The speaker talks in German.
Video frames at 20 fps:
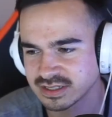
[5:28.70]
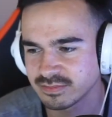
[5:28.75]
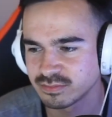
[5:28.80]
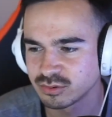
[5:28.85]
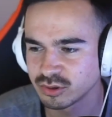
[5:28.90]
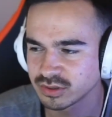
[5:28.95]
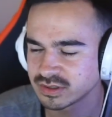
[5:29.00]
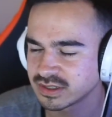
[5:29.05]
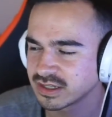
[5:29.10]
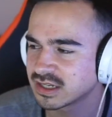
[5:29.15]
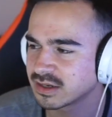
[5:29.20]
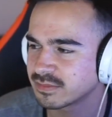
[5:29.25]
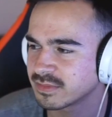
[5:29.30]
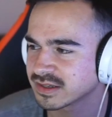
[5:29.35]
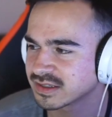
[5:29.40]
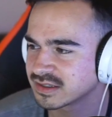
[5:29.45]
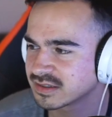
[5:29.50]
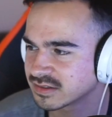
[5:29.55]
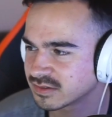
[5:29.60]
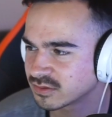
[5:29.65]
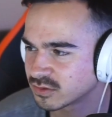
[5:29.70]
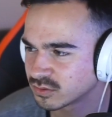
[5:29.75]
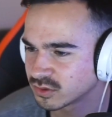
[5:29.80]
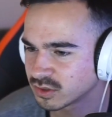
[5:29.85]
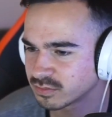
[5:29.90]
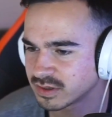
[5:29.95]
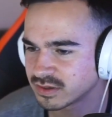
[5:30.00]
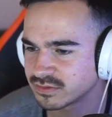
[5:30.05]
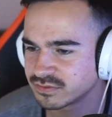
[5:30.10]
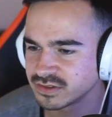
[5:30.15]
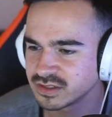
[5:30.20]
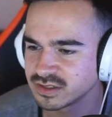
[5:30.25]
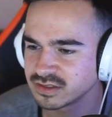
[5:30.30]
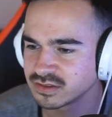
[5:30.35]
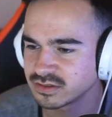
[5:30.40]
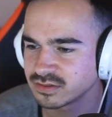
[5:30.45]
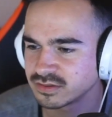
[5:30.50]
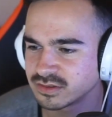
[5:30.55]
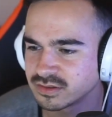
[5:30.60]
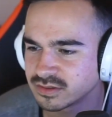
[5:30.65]
Ist ja blöd, jeder macht unnormal viel
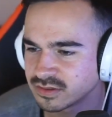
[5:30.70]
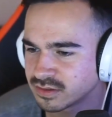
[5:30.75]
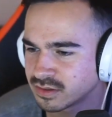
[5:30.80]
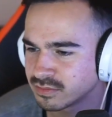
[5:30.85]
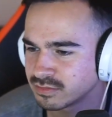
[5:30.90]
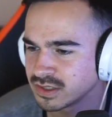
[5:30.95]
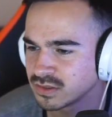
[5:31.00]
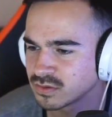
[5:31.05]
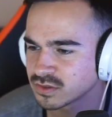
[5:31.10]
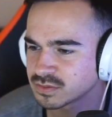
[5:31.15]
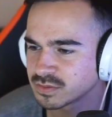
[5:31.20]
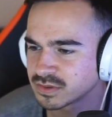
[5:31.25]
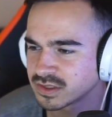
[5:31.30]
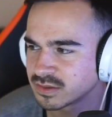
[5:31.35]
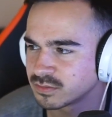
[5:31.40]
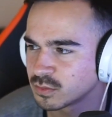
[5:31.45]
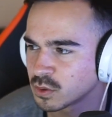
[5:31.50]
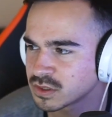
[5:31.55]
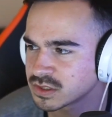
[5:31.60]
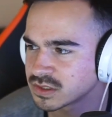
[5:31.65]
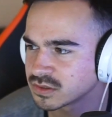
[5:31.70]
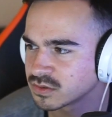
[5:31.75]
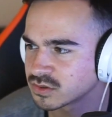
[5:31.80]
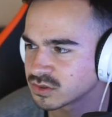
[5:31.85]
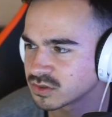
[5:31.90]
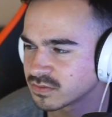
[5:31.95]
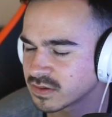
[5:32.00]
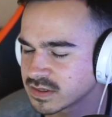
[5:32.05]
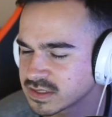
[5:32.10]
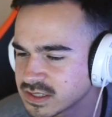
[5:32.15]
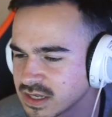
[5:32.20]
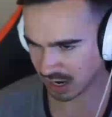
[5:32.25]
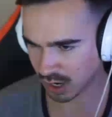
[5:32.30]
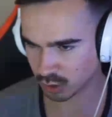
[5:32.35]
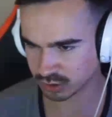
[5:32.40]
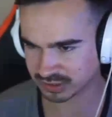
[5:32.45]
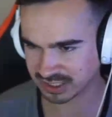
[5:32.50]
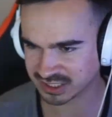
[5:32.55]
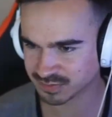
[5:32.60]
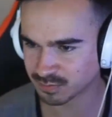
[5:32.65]
äh, Minus mit den Münzen und sowas.
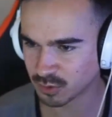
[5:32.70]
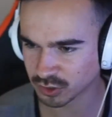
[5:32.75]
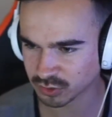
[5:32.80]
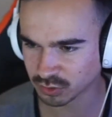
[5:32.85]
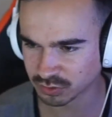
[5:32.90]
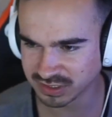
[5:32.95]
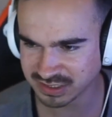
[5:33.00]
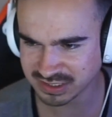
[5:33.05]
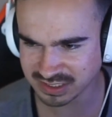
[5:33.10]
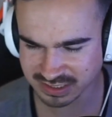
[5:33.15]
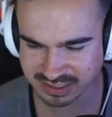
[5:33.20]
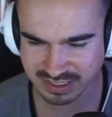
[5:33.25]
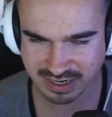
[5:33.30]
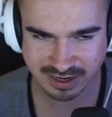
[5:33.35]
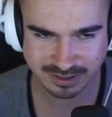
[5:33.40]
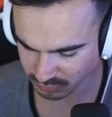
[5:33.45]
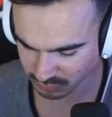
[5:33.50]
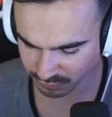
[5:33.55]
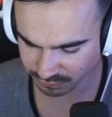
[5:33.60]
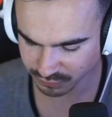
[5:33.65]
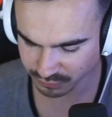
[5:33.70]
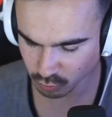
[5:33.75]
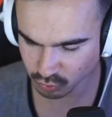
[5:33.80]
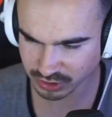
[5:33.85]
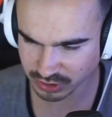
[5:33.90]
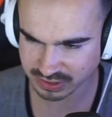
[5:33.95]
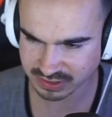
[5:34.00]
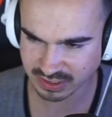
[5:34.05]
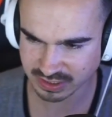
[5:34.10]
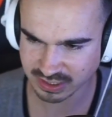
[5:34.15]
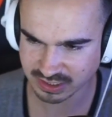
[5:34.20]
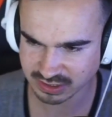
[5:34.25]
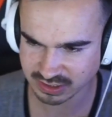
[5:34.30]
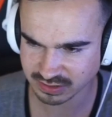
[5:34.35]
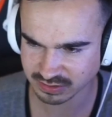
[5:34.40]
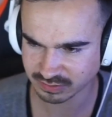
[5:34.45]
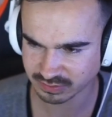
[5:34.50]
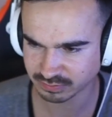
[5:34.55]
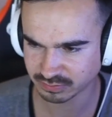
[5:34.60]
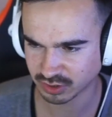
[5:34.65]
Auch das Motto dieses Jahr mit Future
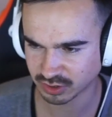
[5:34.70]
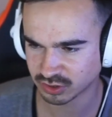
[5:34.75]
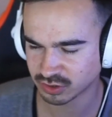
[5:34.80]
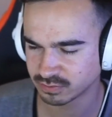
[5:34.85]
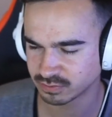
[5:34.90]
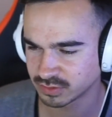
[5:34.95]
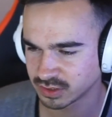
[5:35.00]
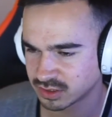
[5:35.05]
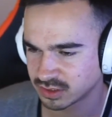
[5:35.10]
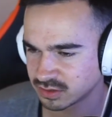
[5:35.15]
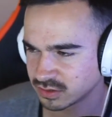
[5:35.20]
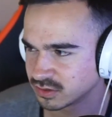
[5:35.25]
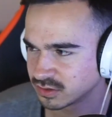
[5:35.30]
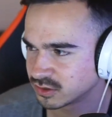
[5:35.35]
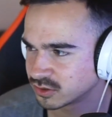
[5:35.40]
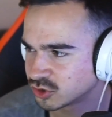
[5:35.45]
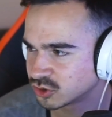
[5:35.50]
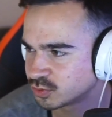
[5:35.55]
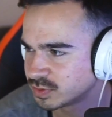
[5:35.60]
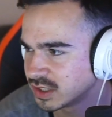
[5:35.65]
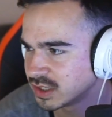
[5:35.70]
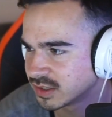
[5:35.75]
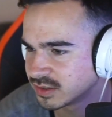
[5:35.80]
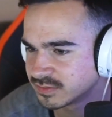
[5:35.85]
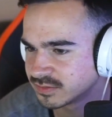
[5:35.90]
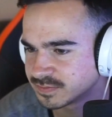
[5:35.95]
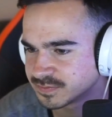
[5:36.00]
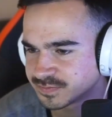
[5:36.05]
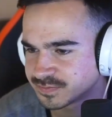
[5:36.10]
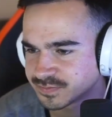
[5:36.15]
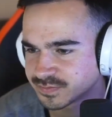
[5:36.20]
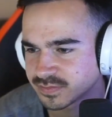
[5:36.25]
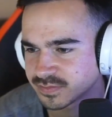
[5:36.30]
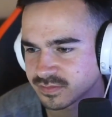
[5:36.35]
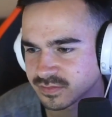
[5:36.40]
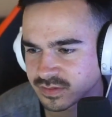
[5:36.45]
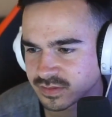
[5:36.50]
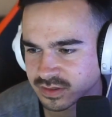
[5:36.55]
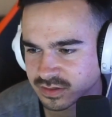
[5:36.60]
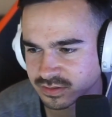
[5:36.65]
Stars, mit, mit äh, Spielern,
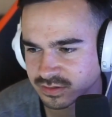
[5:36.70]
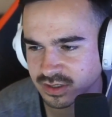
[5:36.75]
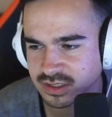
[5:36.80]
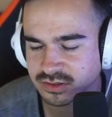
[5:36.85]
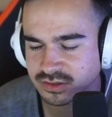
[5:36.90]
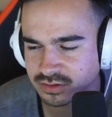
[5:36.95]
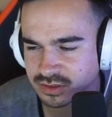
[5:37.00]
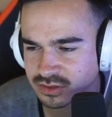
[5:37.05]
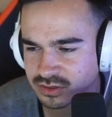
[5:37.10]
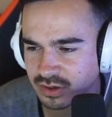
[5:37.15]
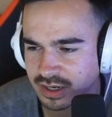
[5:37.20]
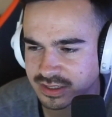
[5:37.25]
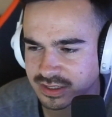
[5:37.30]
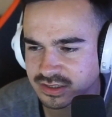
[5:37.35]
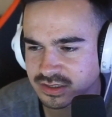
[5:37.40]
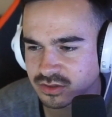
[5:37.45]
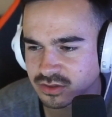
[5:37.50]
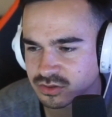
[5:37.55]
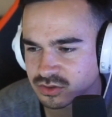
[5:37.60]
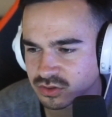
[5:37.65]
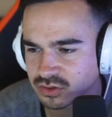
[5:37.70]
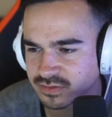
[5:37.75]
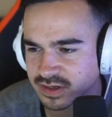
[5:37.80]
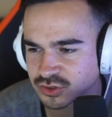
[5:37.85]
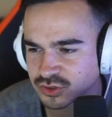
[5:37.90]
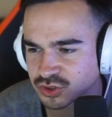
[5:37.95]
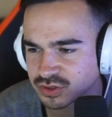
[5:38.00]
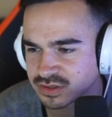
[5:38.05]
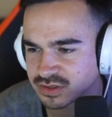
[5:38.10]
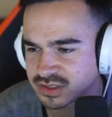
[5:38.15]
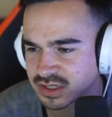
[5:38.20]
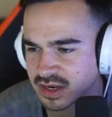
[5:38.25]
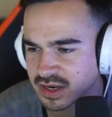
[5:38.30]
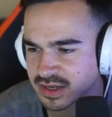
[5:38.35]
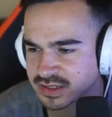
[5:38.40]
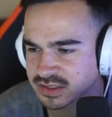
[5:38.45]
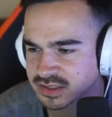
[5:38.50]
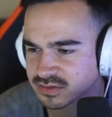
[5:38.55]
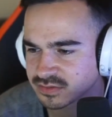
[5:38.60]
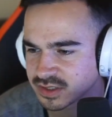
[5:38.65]
die jetzt noch nicht so alt sind und so, war schon sehr
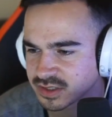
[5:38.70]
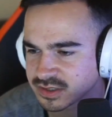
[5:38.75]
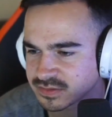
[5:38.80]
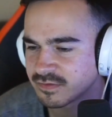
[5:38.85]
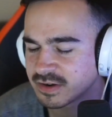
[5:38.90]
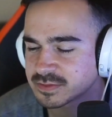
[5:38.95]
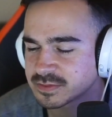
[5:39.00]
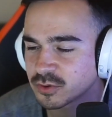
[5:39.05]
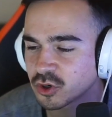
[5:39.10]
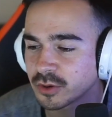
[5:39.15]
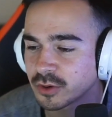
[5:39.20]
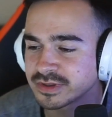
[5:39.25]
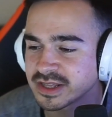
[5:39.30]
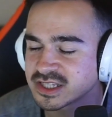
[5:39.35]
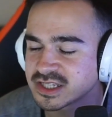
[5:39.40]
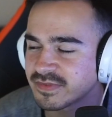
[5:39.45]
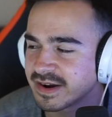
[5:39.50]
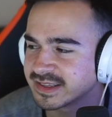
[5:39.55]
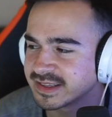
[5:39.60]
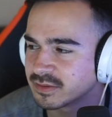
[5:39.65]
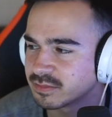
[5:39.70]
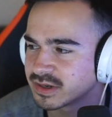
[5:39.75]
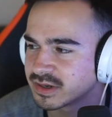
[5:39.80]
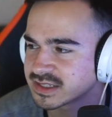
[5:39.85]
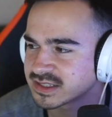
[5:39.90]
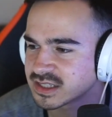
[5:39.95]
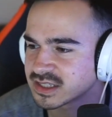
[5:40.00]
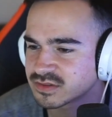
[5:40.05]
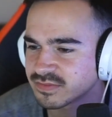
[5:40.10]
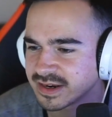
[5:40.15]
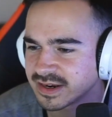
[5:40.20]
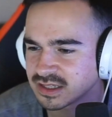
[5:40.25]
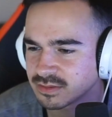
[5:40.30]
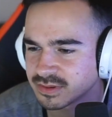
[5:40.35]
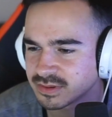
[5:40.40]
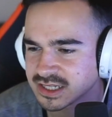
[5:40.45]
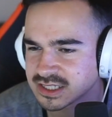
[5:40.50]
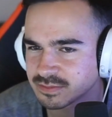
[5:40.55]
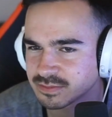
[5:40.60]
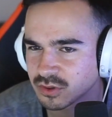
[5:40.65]
nice gewesen. Was bekommt der zweite Platz? Der zweite
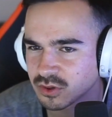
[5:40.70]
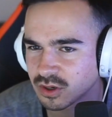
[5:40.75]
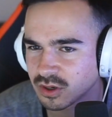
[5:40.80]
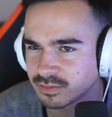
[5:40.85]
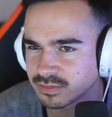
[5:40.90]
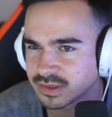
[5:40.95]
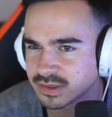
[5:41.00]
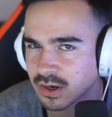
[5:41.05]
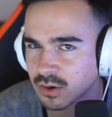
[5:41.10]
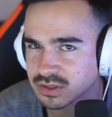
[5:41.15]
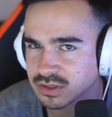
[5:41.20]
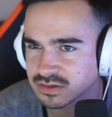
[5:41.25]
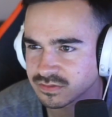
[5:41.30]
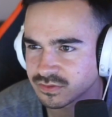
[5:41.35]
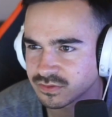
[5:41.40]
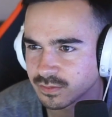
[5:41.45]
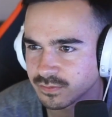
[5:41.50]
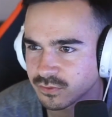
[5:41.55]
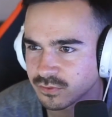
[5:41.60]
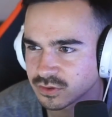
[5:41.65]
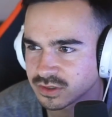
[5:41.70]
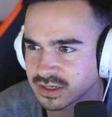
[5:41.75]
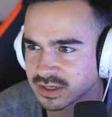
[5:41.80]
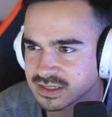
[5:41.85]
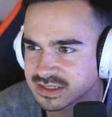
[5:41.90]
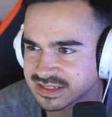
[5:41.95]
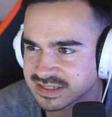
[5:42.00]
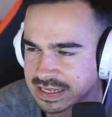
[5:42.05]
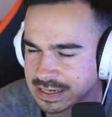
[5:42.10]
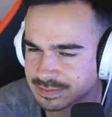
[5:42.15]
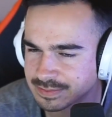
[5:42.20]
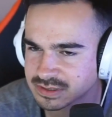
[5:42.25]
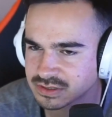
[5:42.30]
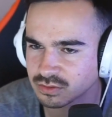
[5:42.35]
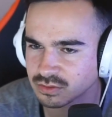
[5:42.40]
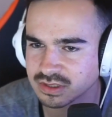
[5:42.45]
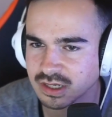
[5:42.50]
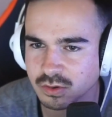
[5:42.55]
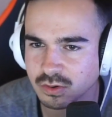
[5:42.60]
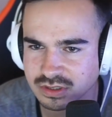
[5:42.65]
Platz bekommt 1500 selbst
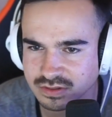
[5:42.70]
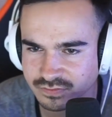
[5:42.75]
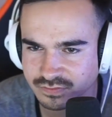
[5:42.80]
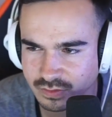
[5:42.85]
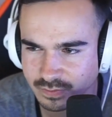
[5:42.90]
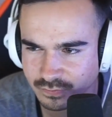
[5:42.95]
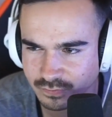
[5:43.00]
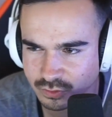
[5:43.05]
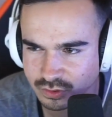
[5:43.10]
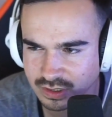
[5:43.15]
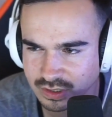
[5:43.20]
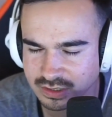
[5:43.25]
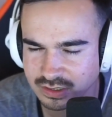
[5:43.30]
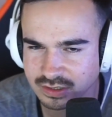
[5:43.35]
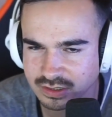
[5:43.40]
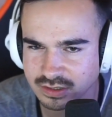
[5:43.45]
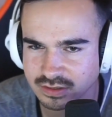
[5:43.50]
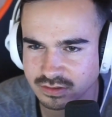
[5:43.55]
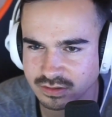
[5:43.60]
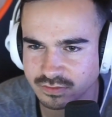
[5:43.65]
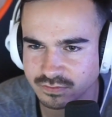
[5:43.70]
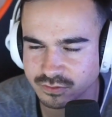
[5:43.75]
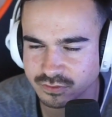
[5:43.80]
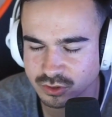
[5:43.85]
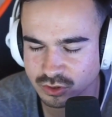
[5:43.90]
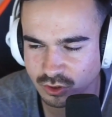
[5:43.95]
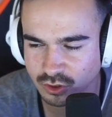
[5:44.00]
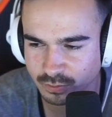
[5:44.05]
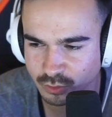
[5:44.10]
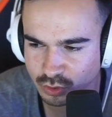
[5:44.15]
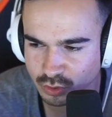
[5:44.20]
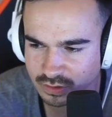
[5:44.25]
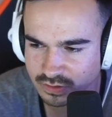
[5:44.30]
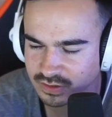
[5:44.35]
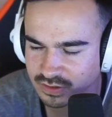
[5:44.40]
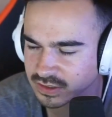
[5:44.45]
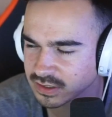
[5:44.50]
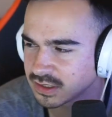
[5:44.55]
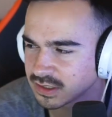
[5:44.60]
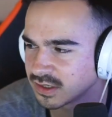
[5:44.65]
und 1500 für die
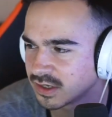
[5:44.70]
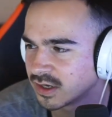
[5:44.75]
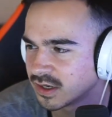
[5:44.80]
Community.